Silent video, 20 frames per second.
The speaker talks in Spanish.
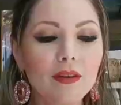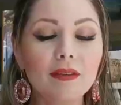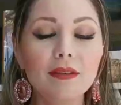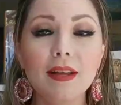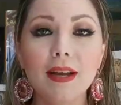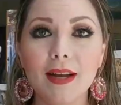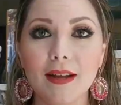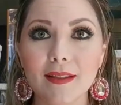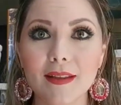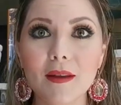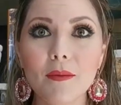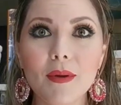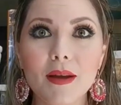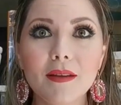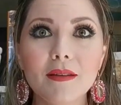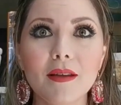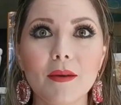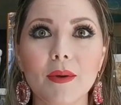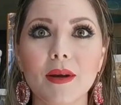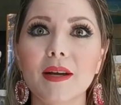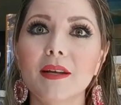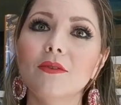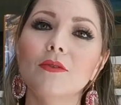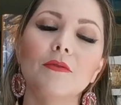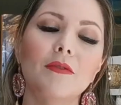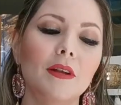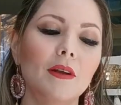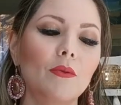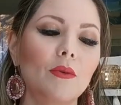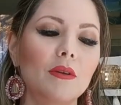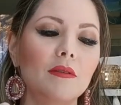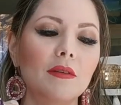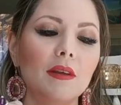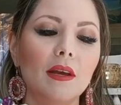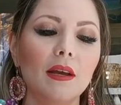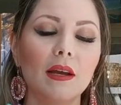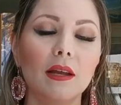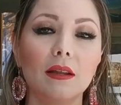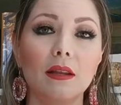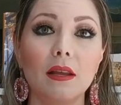cosas negativas que bajan tu
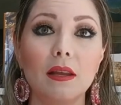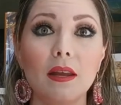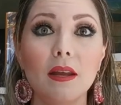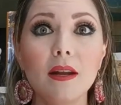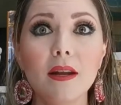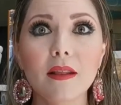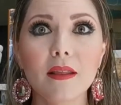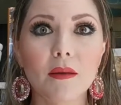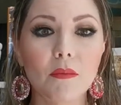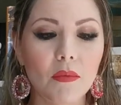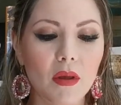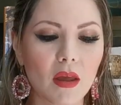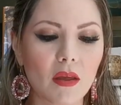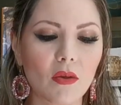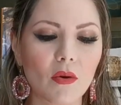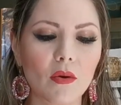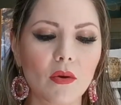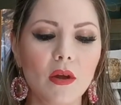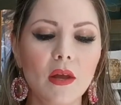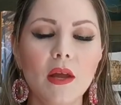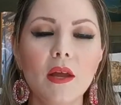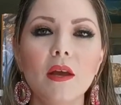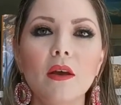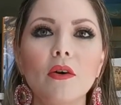frecuencia, que te llenan de miedo